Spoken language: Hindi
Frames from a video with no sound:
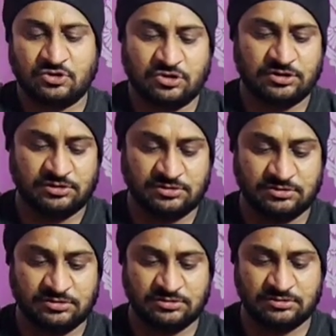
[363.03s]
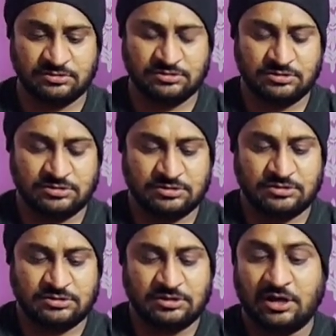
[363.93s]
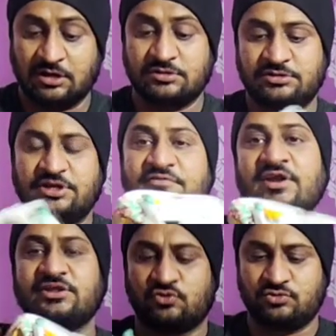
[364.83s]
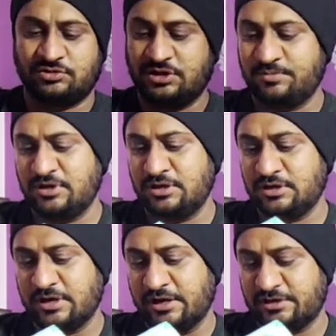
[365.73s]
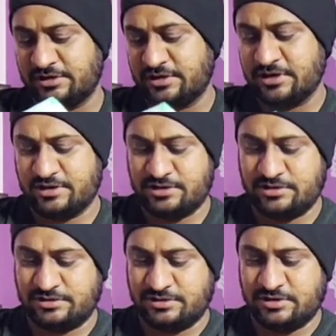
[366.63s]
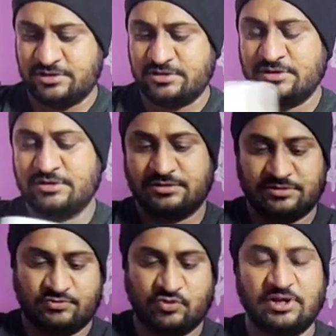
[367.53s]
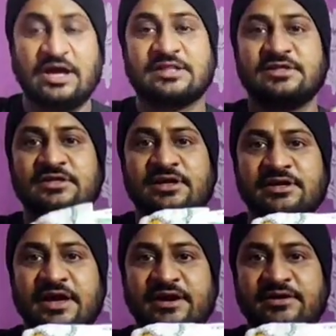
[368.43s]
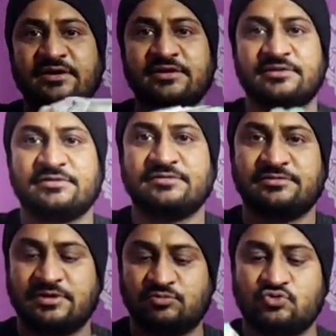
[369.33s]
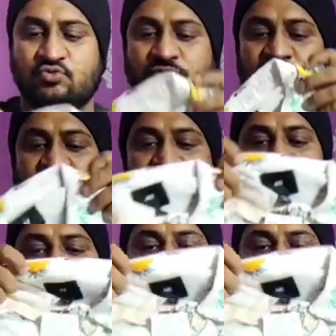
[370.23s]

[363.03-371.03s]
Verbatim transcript: और हाँ ये वाला देखो ये भी कैरेक्टर है ठीक है ये वाले आते थे ना कैरेक्टर आपको खोल के दिखाता